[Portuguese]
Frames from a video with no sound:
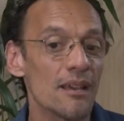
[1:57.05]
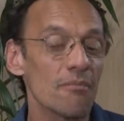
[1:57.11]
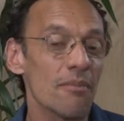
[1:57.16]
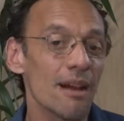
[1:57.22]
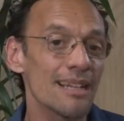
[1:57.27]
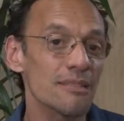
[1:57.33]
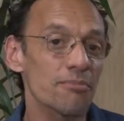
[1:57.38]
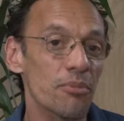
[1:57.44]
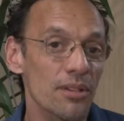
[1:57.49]

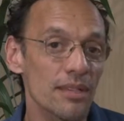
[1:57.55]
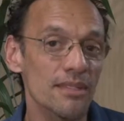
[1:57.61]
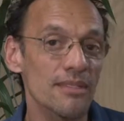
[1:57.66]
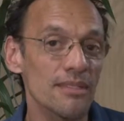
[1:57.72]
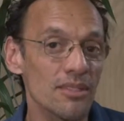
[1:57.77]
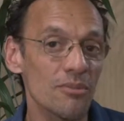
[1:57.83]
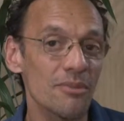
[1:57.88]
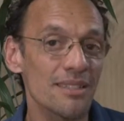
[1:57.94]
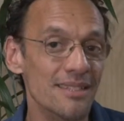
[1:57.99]
mas porque
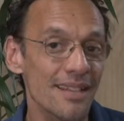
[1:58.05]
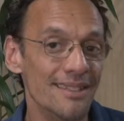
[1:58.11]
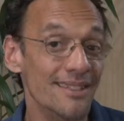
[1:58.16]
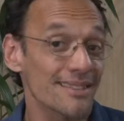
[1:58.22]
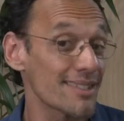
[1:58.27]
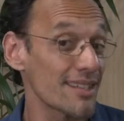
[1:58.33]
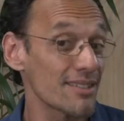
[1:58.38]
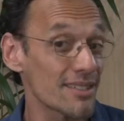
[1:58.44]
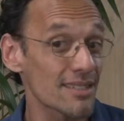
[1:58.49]
existia uma
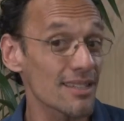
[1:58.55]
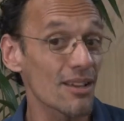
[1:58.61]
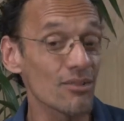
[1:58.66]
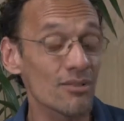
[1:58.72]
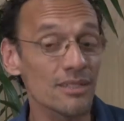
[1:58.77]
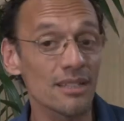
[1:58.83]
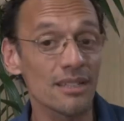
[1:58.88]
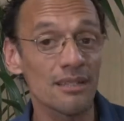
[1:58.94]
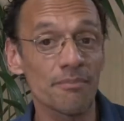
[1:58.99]
certa
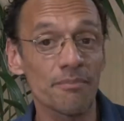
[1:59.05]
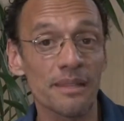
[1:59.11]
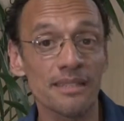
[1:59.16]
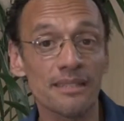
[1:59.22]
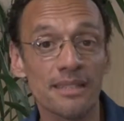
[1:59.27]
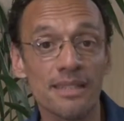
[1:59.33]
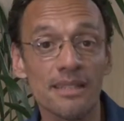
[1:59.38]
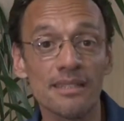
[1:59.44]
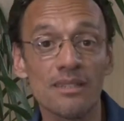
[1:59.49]
tradição de
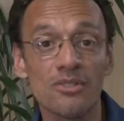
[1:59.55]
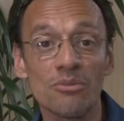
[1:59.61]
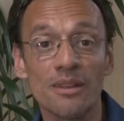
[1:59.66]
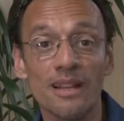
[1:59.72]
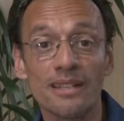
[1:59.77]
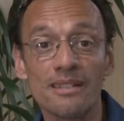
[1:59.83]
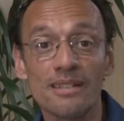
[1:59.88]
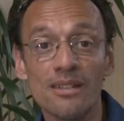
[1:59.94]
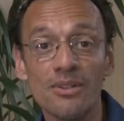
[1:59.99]
pesquisa no
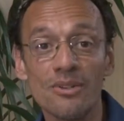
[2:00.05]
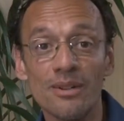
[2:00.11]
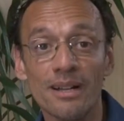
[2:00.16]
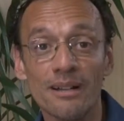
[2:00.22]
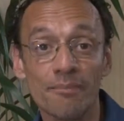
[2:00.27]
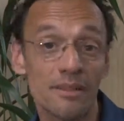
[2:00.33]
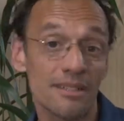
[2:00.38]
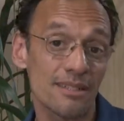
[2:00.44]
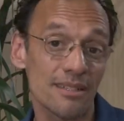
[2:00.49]
Brasil,
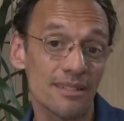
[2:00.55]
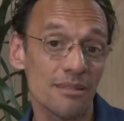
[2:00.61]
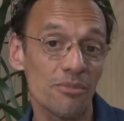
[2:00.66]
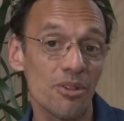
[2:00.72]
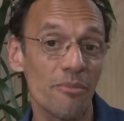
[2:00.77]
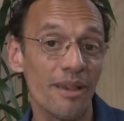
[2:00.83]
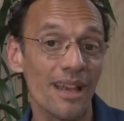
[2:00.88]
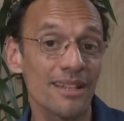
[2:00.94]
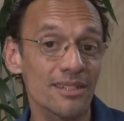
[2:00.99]
é, pesquisa
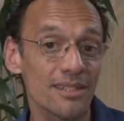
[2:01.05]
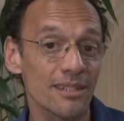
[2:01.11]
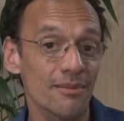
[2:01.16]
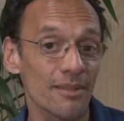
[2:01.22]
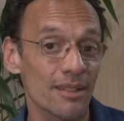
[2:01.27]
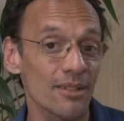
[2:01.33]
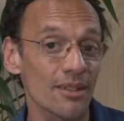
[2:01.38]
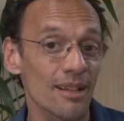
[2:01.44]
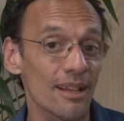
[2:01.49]
biomédica.
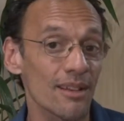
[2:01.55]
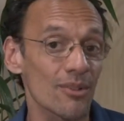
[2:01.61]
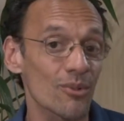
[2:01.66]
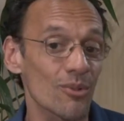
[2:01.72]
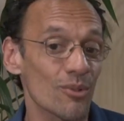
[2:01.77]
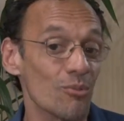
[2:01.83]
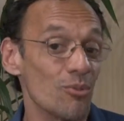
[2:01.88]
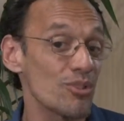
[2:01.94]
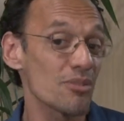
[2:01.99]
É,
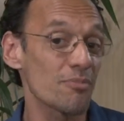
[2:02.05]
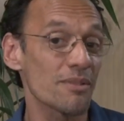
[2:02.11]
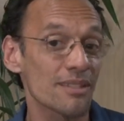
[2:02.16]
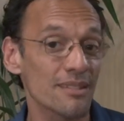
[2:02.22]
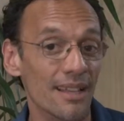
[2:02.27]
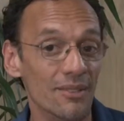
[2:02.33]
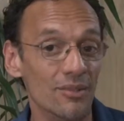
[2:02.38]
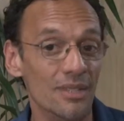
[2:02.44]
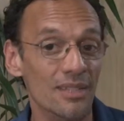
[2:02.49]
muitos
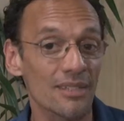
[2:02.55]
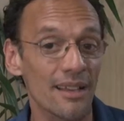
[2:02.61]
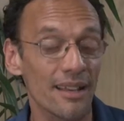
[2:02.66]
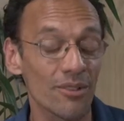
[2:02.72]
pesquisadores